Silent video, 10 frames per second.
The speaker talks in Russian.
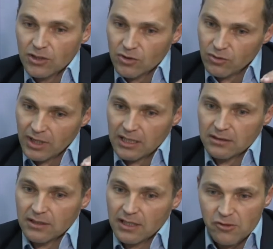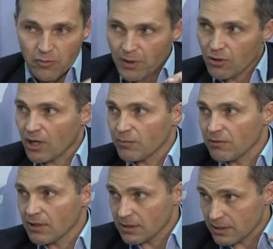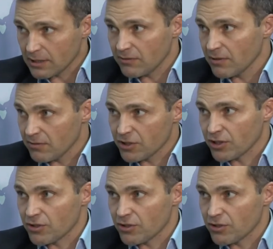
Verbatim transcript: ну как на ступеньку, а бывало и на две выше,